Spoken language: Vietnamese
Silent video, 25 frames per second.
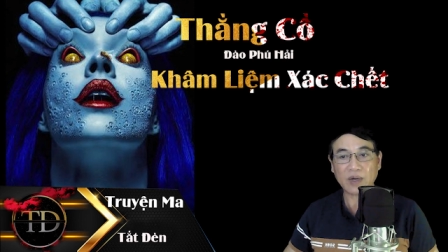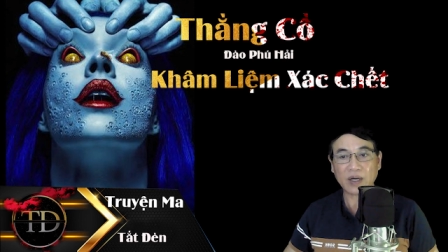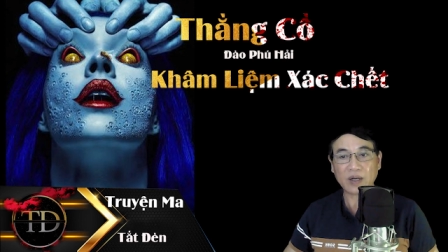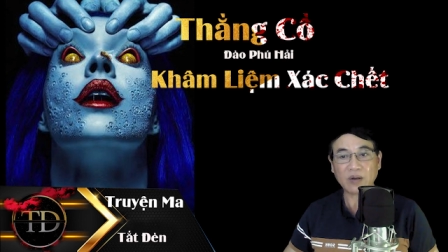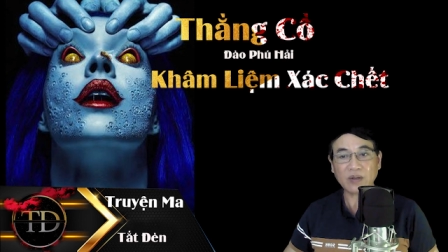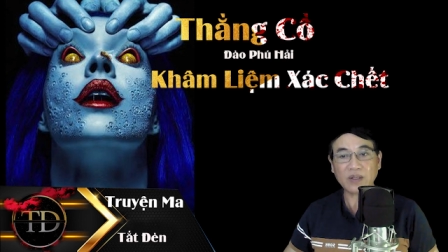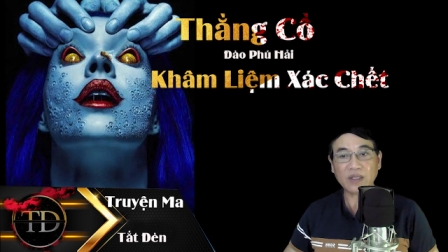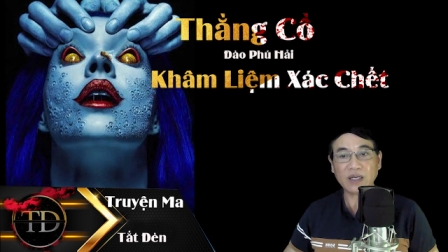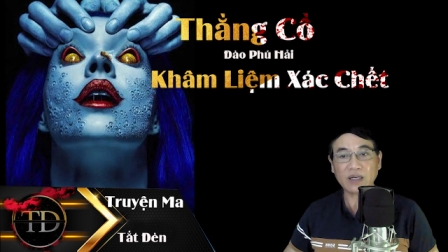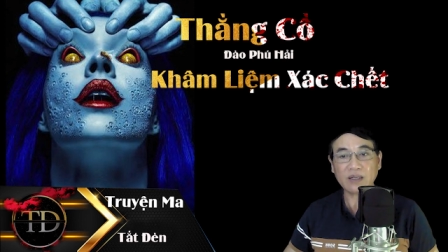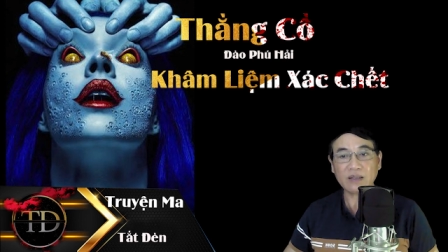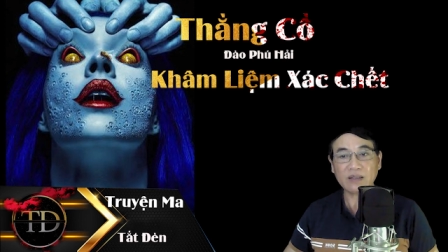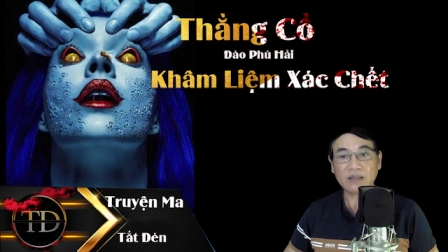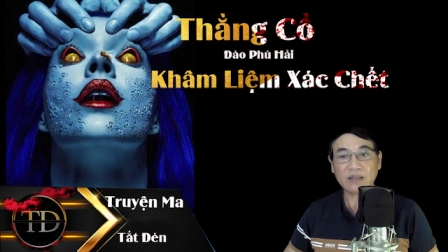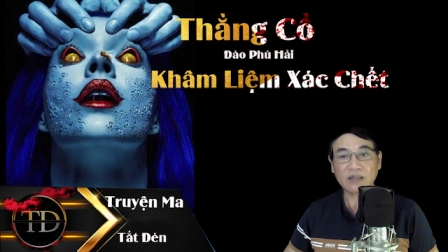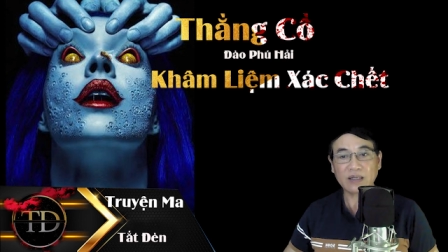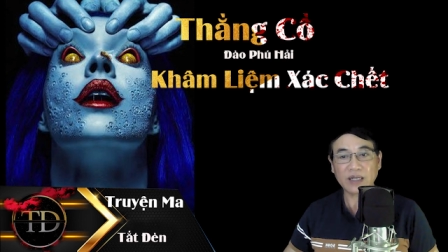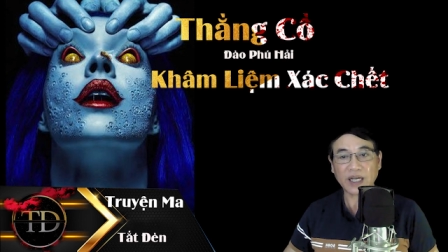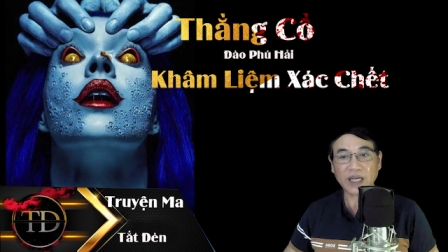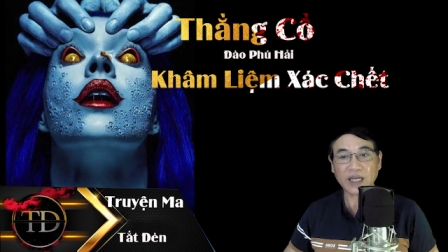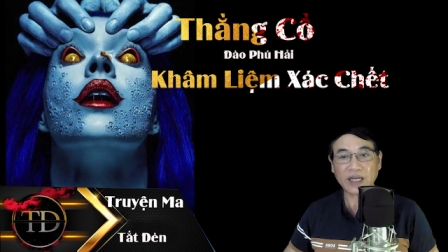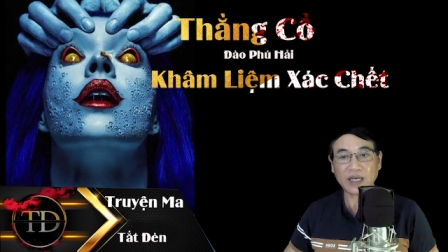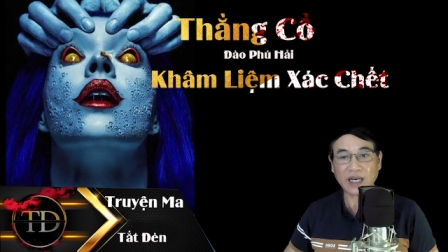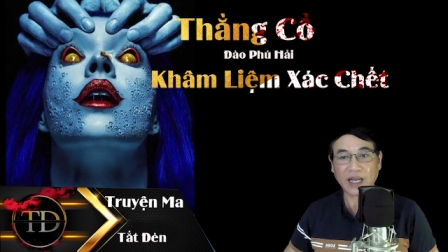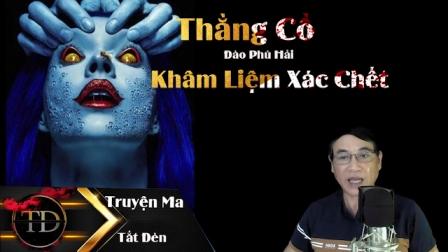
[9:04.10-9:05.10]
nó vẫn thường
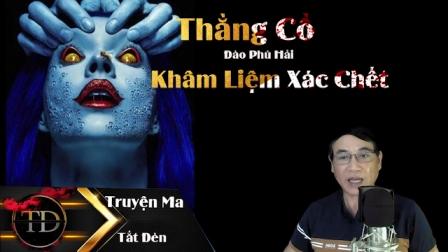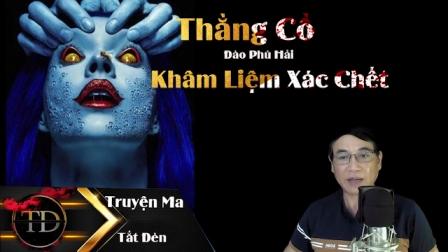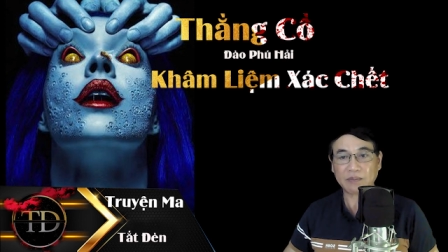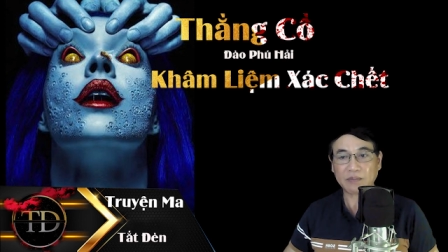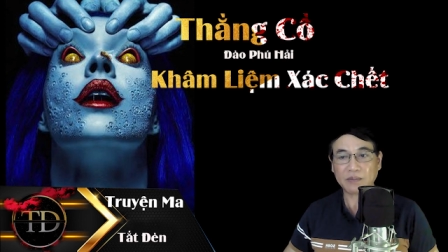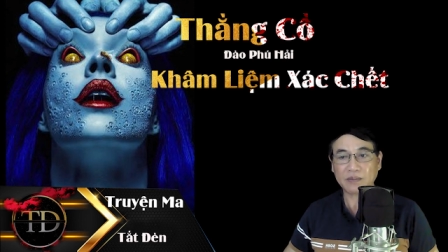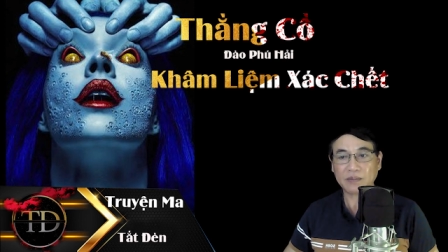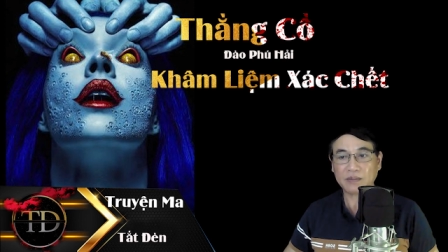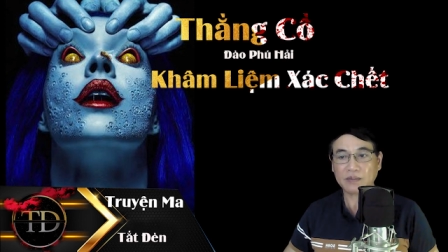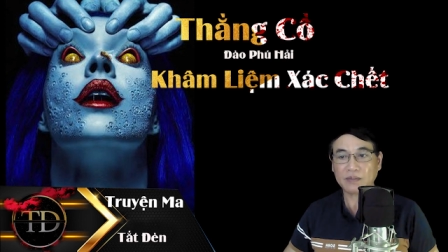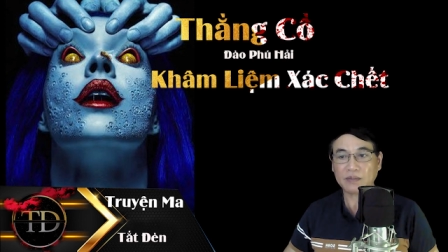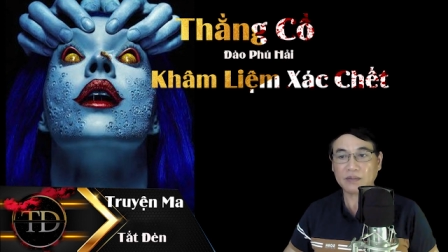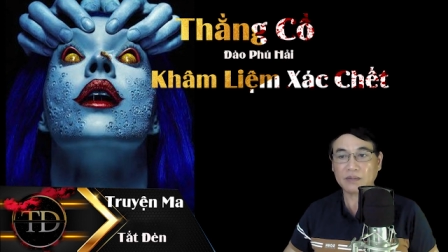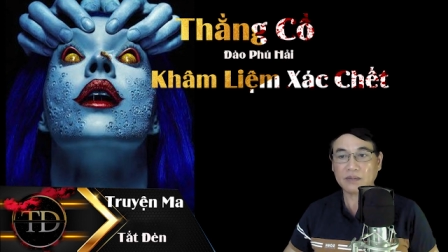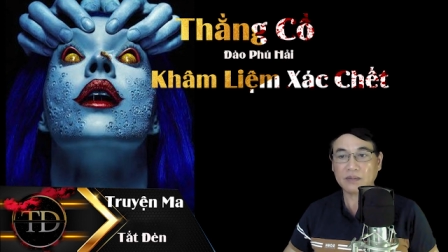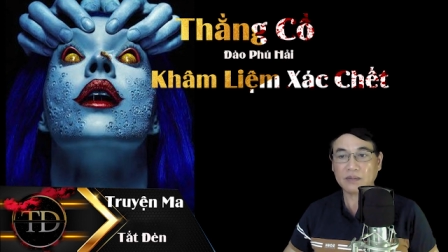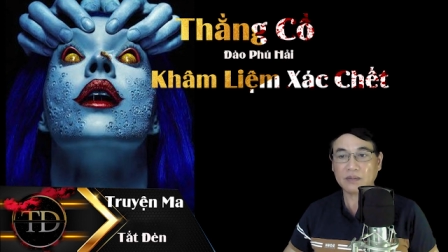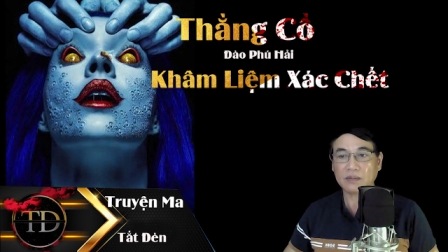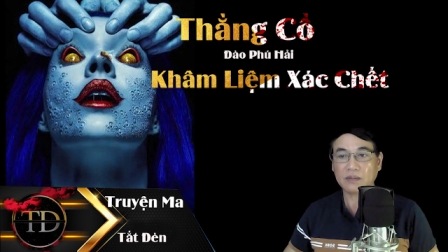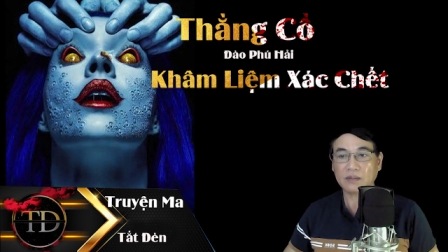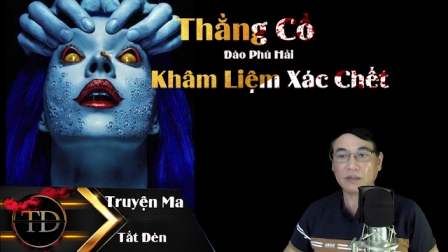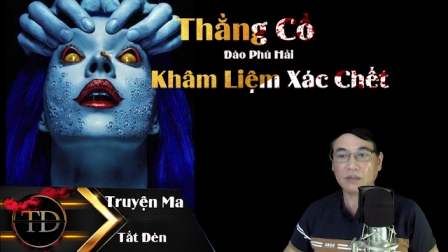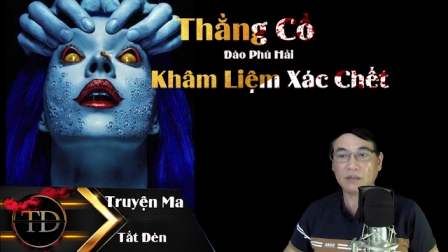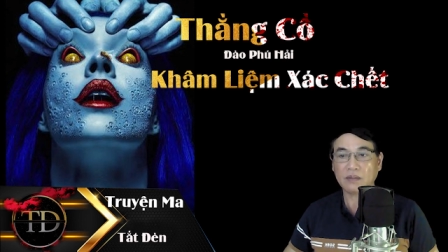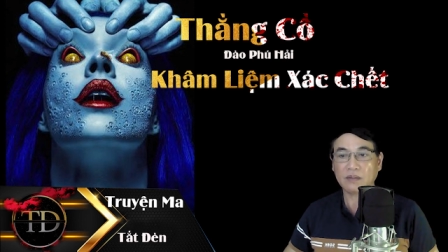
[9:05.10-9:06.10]
hay làm.
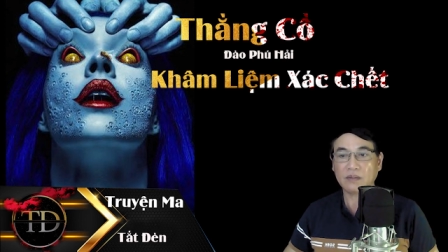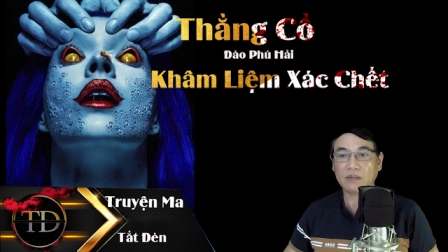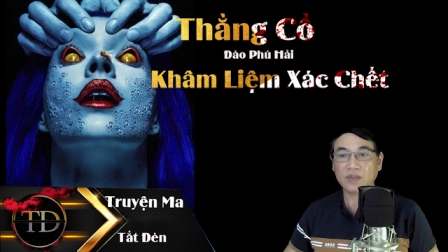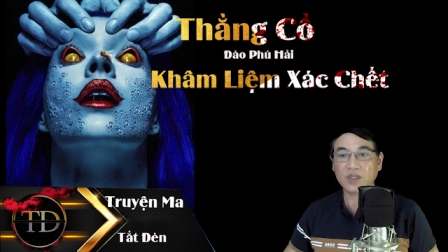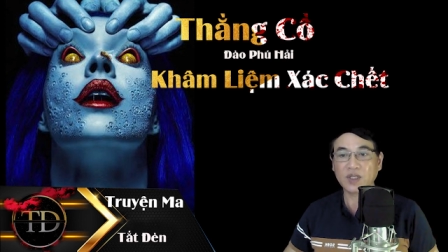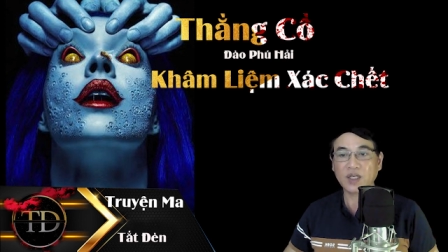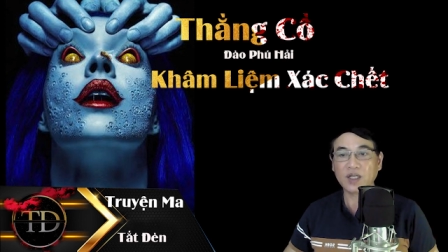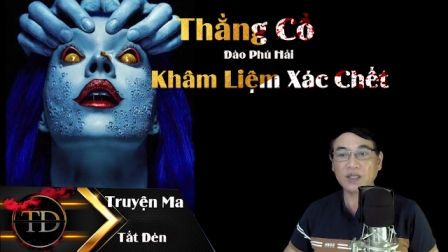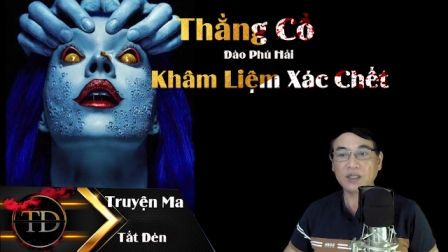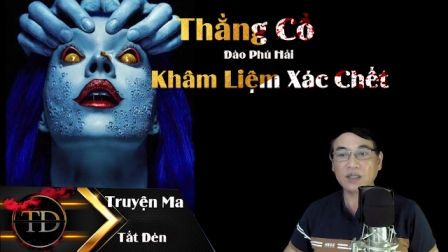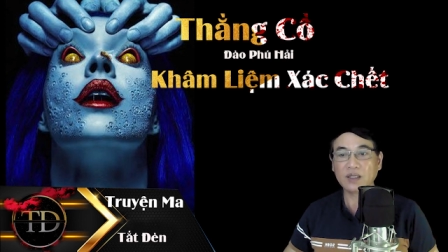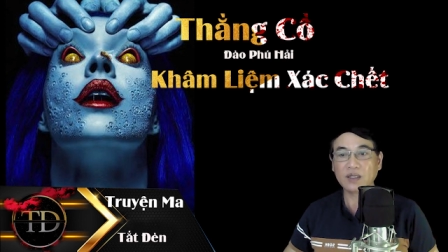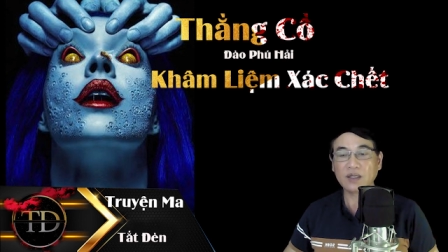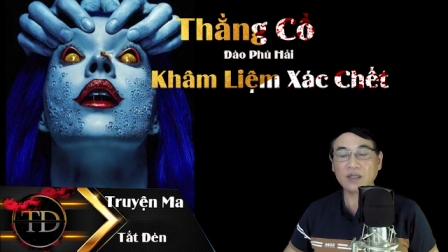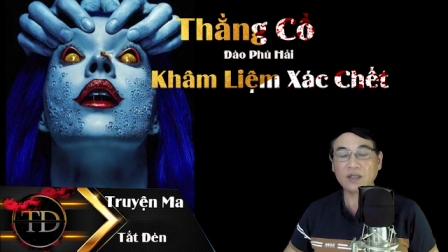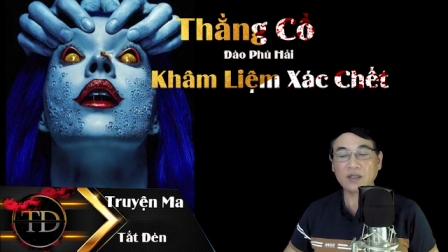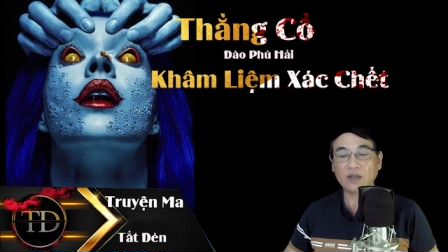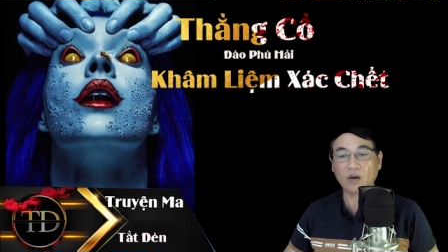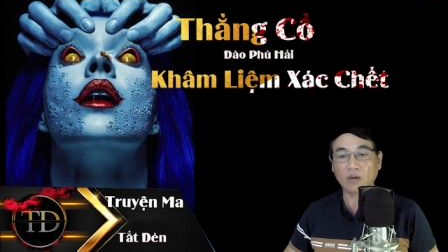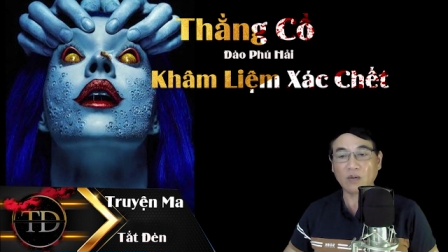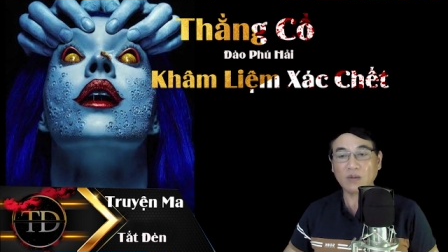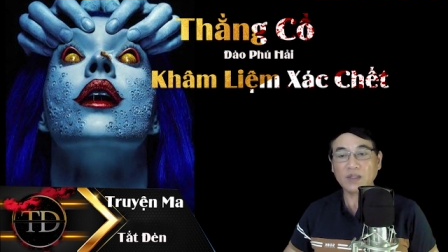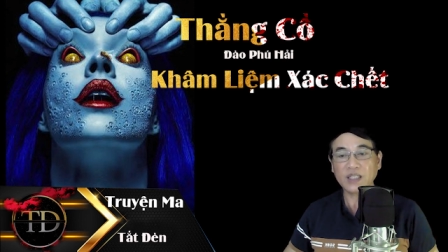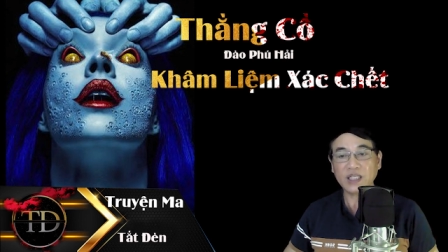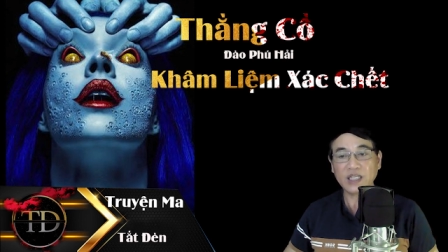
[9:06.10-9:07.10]
Nhưng
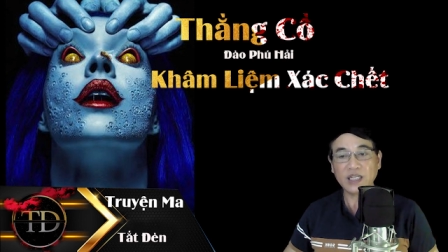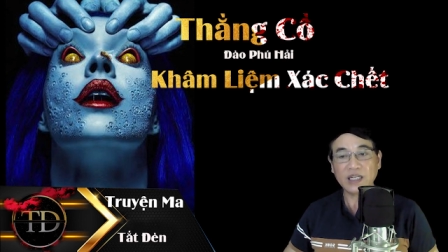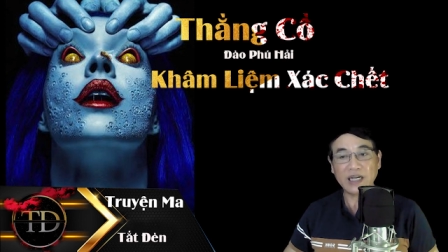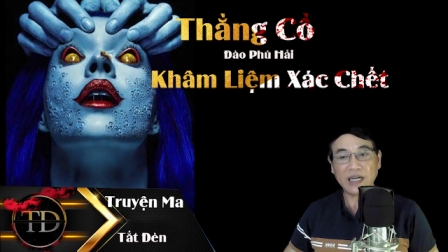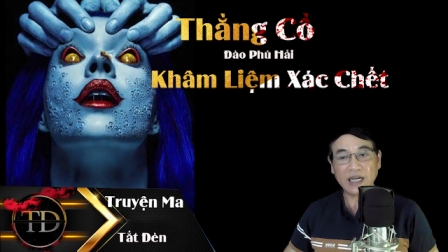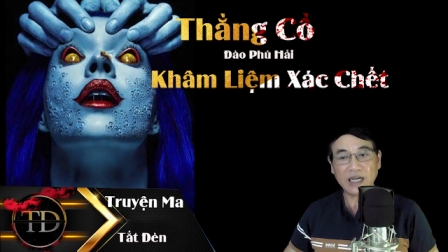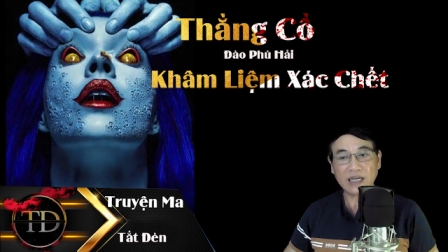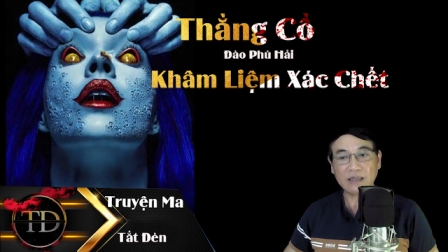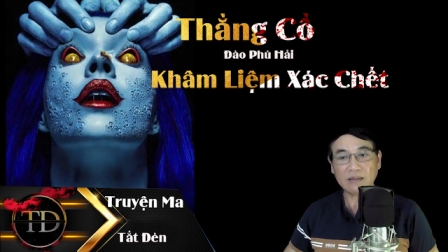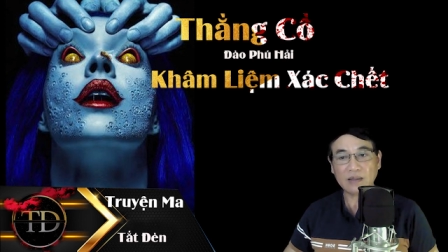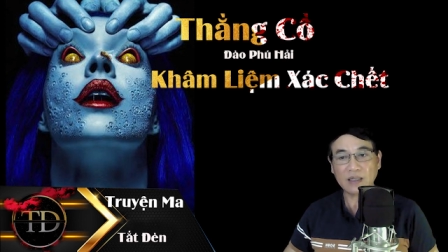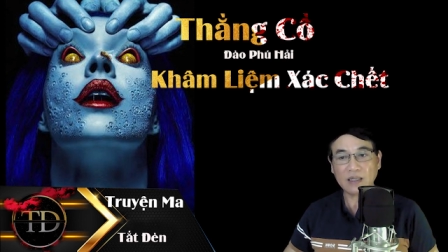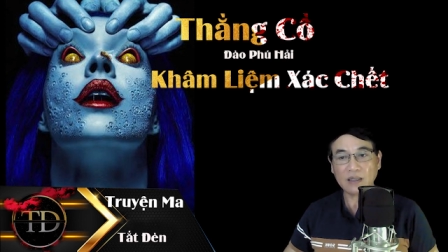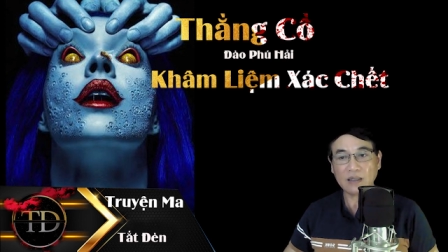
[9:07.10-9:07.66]
cũng chưa hết,